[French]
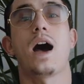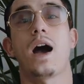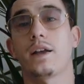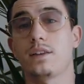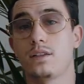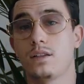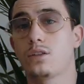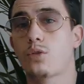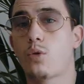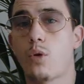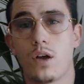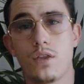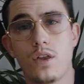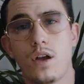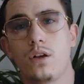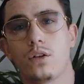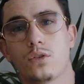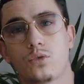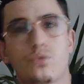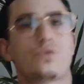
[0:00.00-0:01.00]
Arrêtez de croire
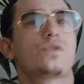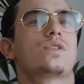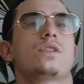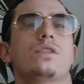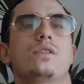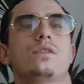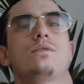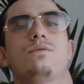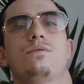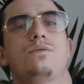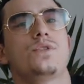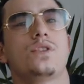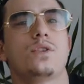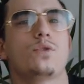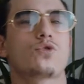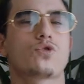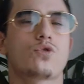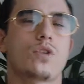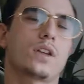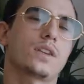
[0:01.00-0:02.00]
derrière toutes ces
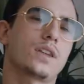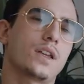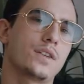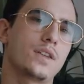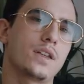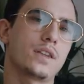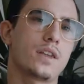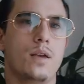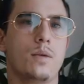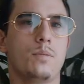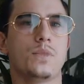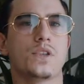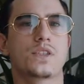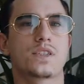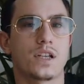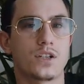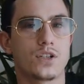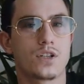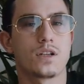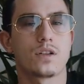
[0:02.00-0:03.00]
vidéos sur internet, mais
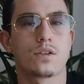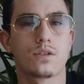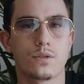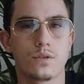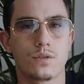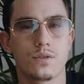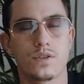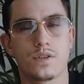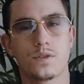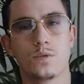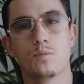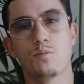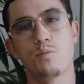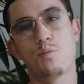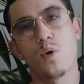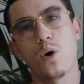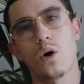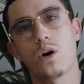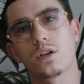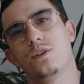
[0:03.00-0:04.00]
sachez que c'est une
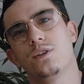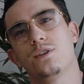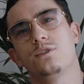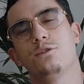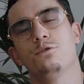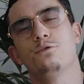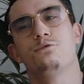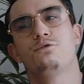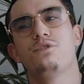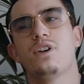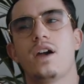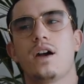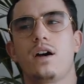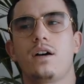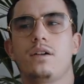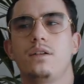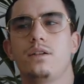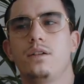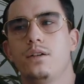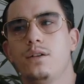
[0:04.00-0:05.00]
porte
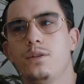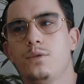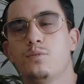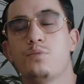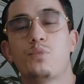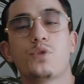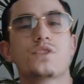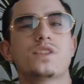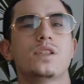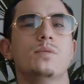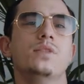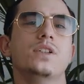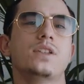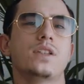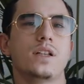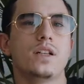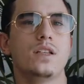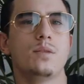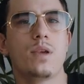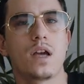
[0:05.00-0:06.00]
vers euh, une
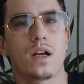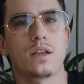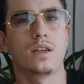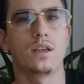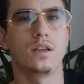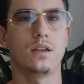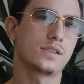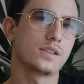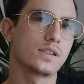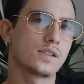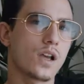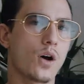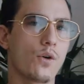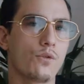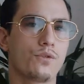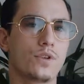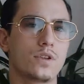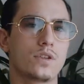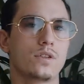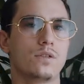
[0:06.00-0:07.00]
possibilité de liberté. C'est ça
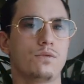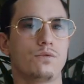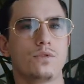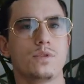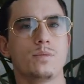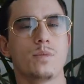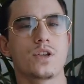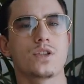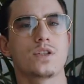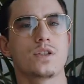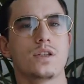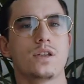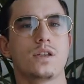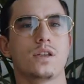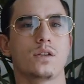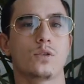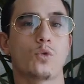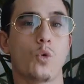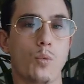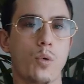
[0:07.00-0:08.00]
en fait qu'il faut
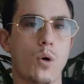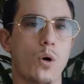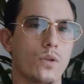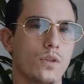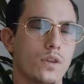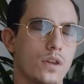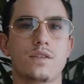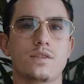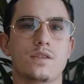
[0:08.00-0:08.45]
imaginer et comprendre.